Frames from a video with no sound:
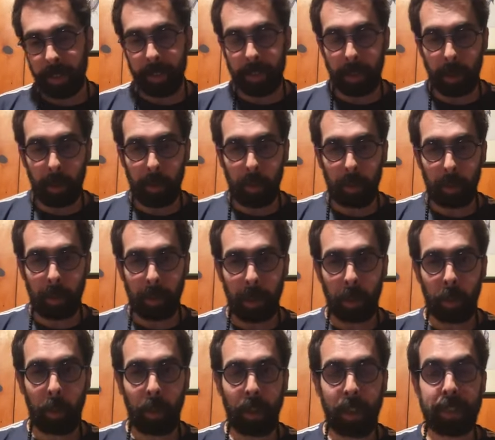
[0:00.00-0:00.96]
Então,
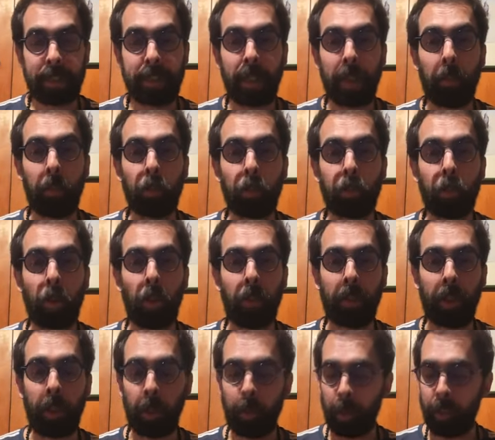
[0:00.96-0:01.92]
reconhecemos
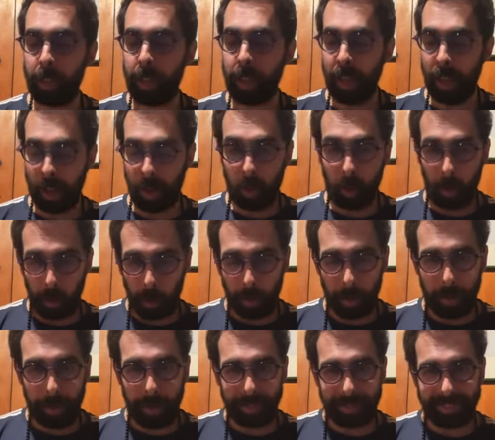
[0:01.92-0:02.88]
ontem o que é a
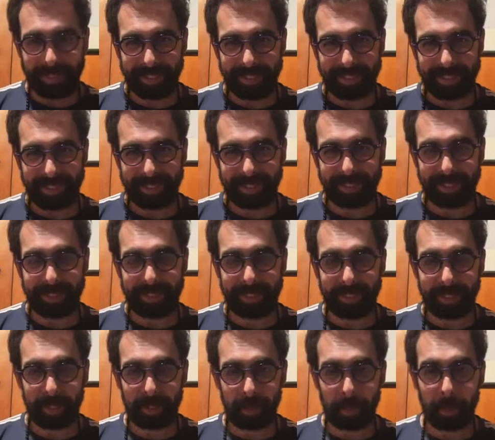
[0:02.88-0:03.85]
culpa,
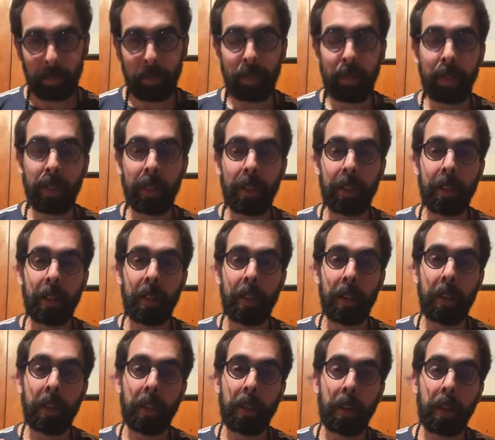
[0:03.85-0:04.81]
né?
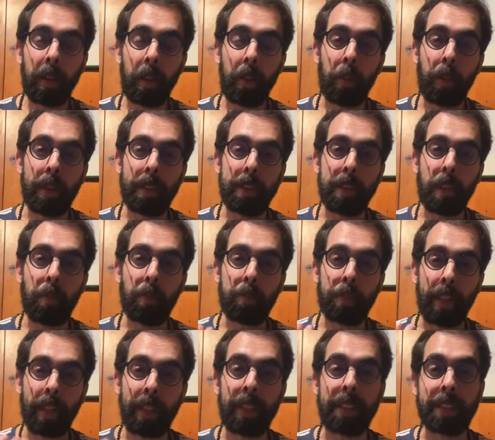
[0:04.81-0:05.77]

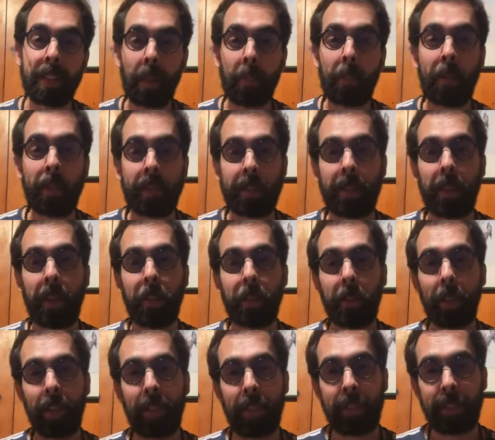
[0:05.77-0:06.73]
reconhecemos que ela está
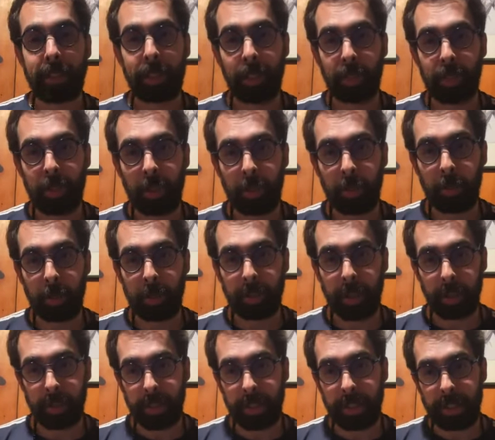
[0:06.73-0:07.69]
presente, que ela existe nas
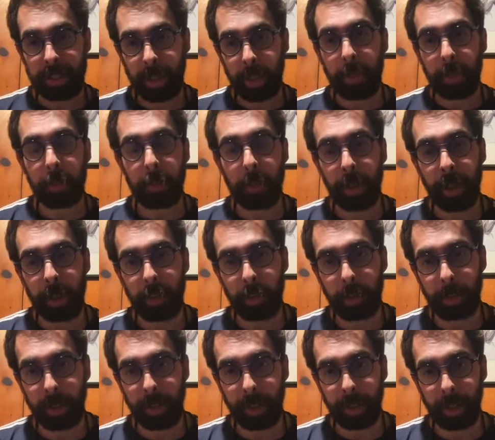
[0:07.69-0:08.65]
nossas vidas, tem um
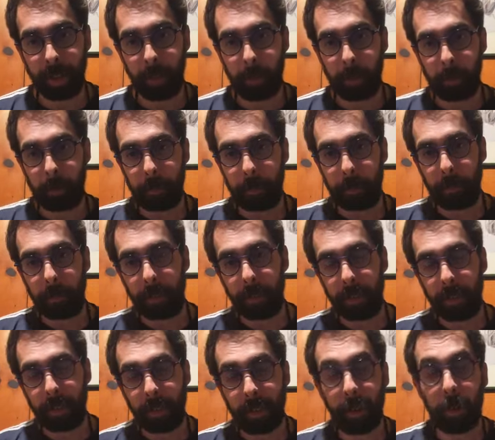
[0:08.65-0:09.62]
espaço para ela.
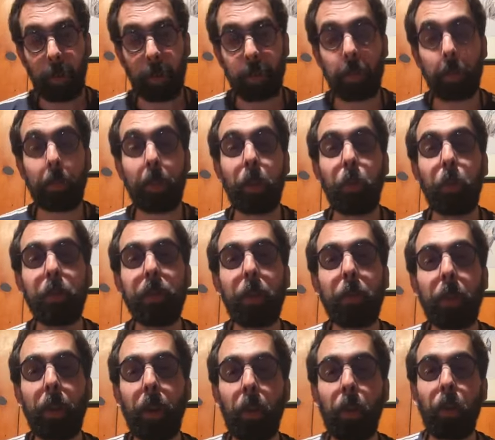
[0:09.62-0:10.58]
E a nossa
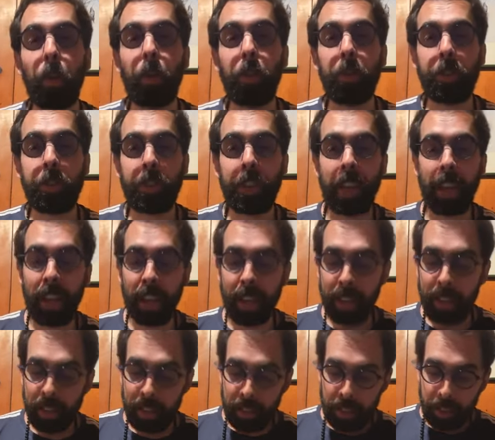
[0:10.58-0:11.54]
pergunta para hoje
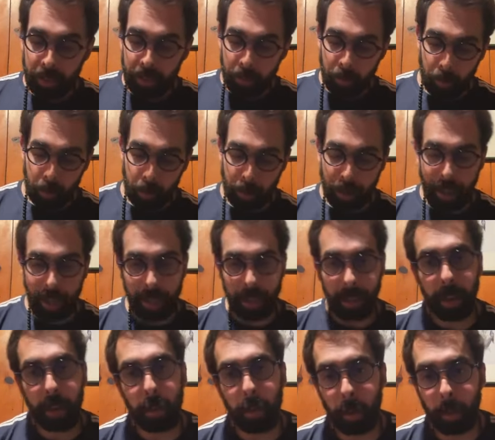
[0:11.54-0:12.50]
é: por que é
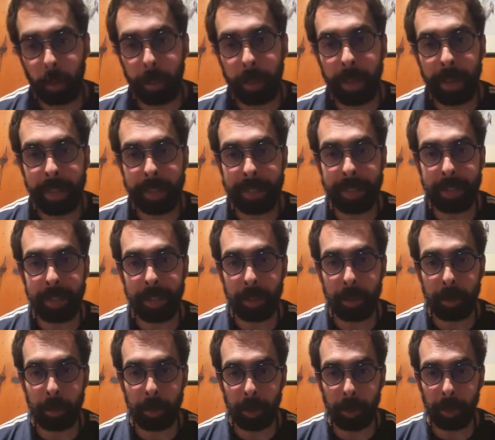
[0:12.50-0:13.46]
que a culpa
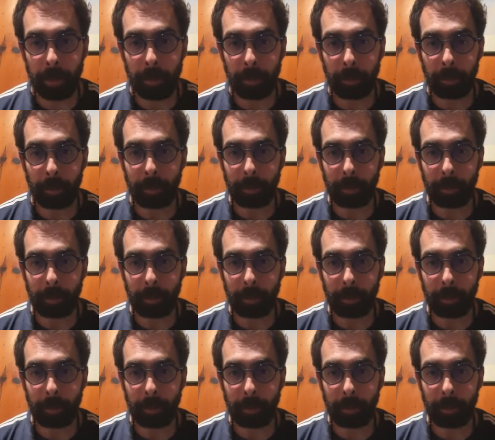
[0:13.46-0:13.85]
existe?